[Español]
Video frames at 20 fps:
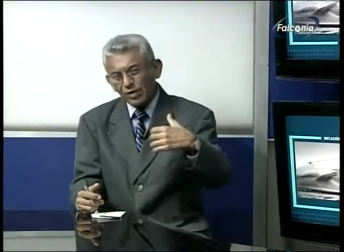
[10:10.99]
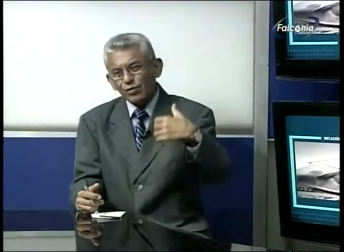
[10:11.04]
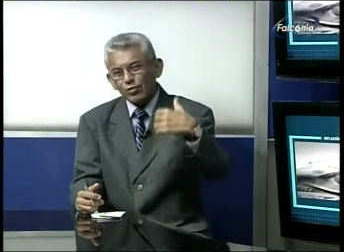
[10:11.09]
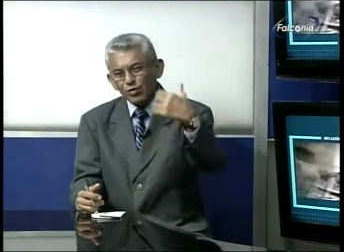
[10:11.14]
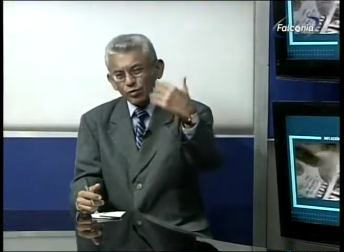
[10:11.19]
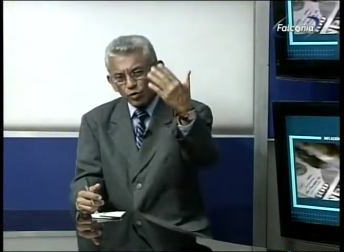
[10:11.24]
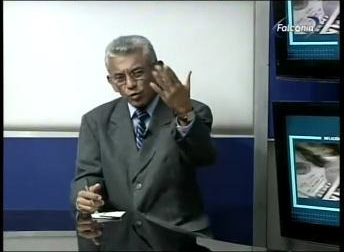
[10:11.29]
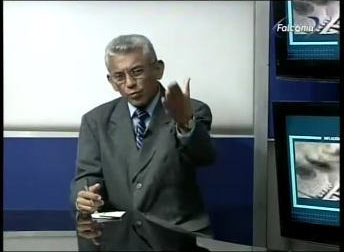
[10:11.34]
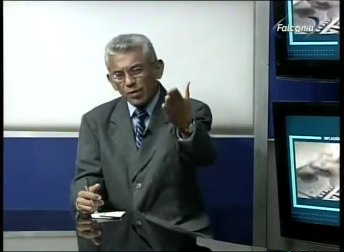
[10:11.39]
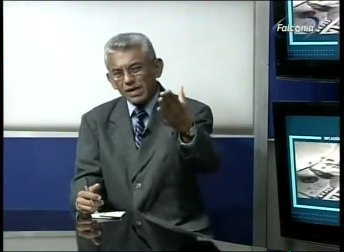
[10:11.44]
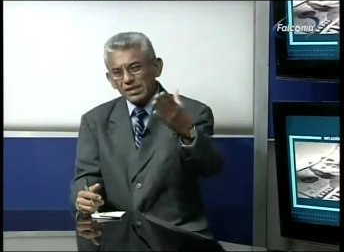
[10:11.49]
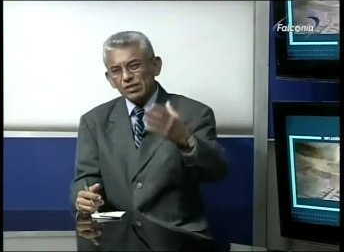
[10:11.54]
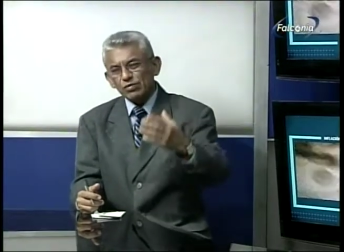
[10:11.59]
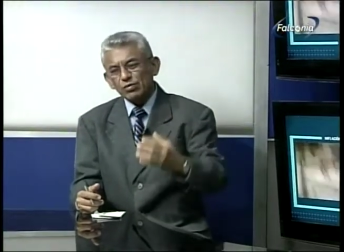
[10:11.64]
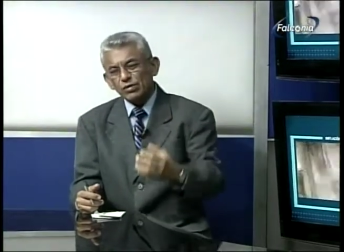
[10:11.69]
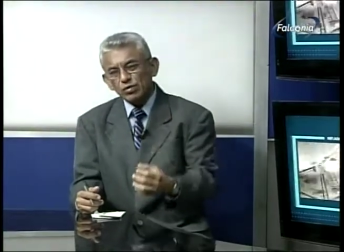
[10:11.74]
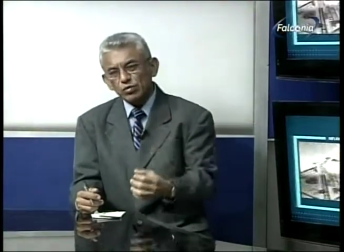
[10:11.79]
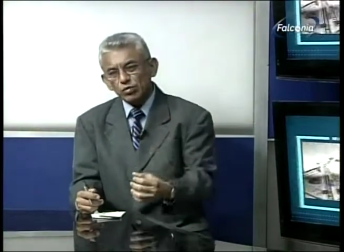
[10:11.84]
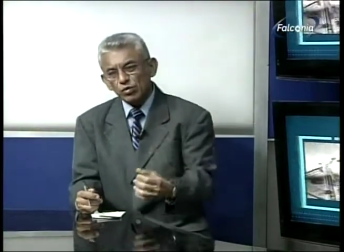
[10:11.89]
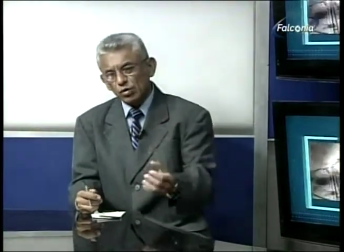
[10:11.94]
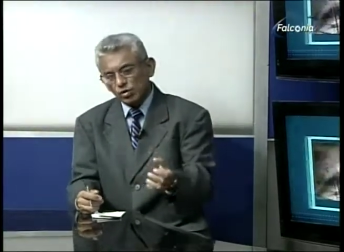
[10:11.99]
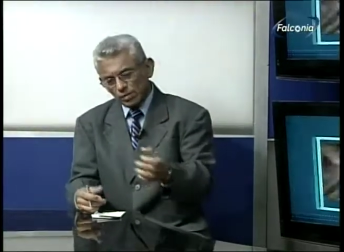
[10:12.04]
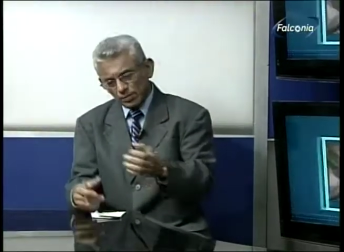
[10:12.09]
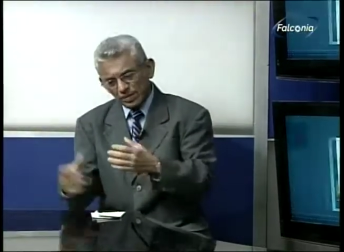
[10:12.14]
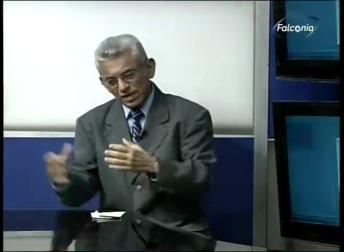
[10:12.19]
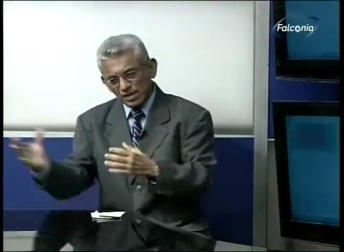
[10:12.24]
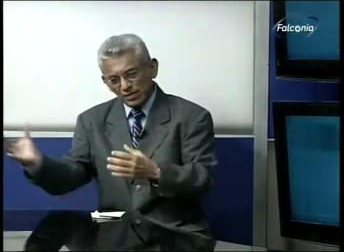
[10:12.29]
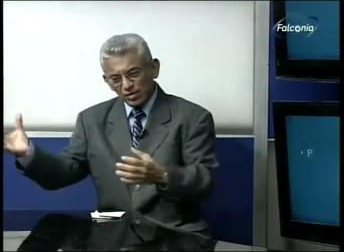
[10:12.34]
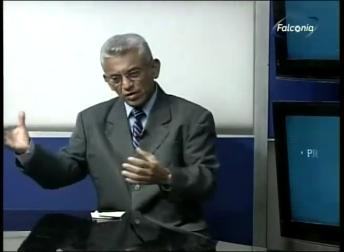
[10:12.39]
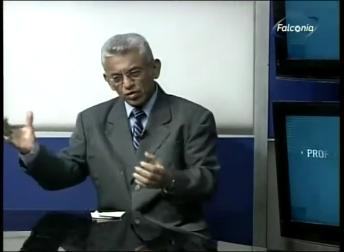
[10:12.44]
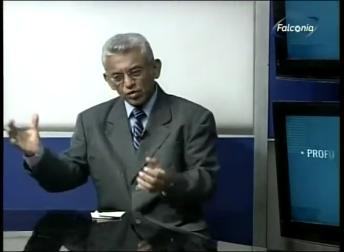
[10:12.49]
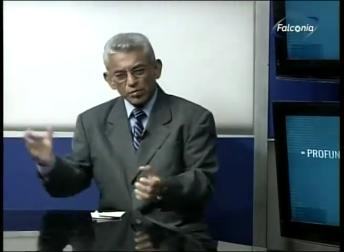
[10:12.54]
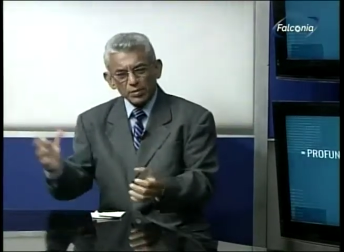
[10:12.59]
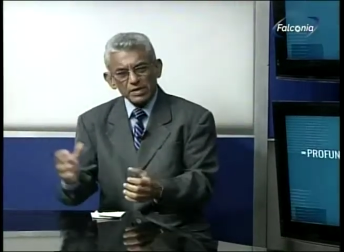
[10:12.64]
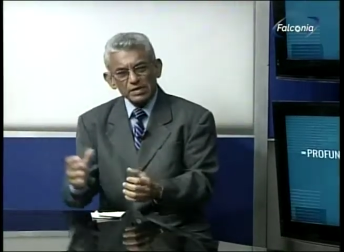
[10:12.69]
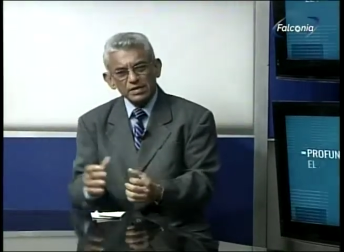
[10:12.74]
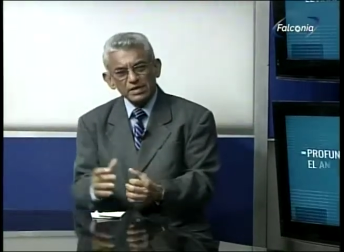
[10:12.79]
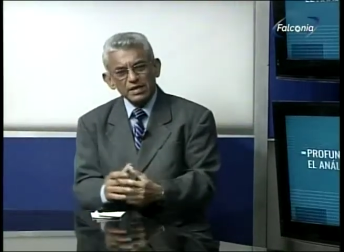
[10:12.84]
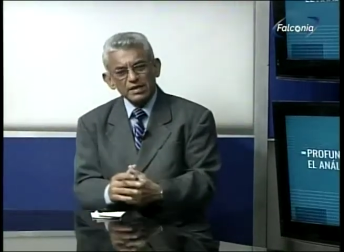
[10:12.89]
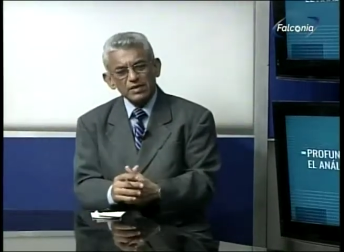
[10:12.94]
¿A cuántos países nos ayudó, especialmente esos
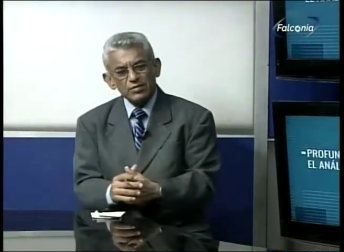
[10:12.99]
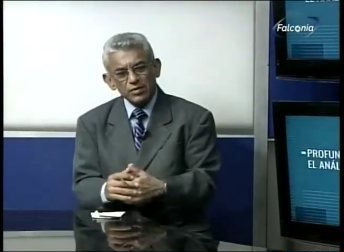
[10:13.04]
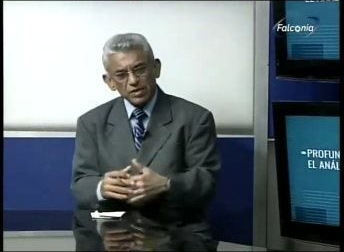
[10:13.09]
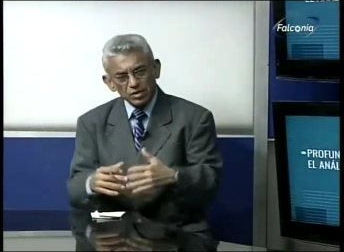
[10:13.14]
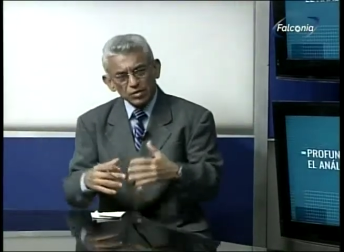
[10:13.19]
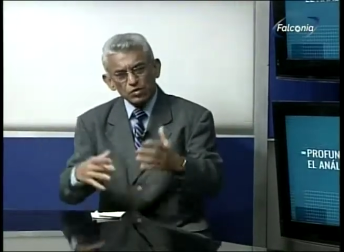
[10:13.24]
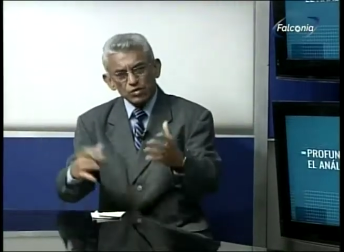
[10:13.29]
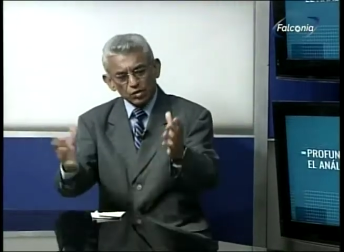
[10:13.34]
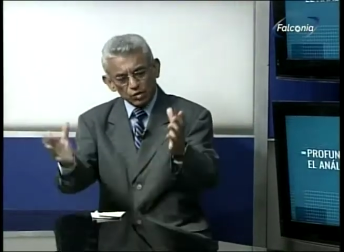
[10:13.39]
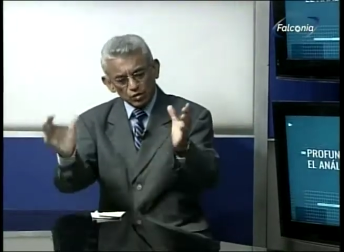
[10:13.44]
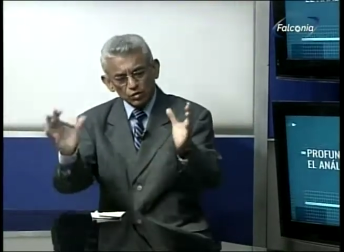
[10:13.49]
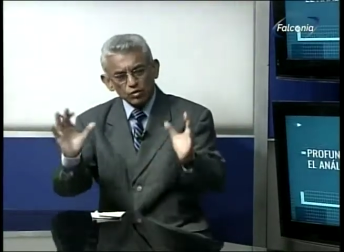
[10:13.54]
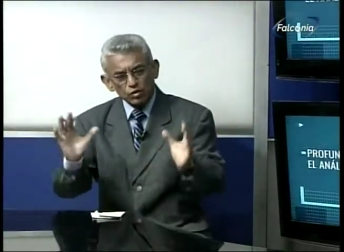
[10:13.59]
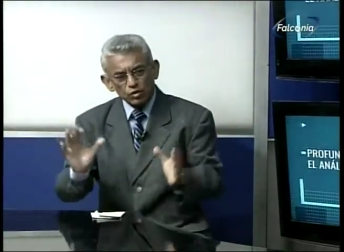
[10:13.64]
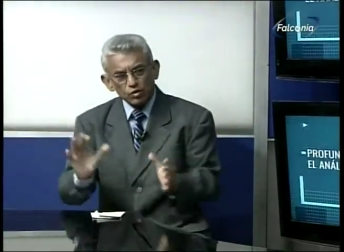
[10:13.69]
países caribeños y,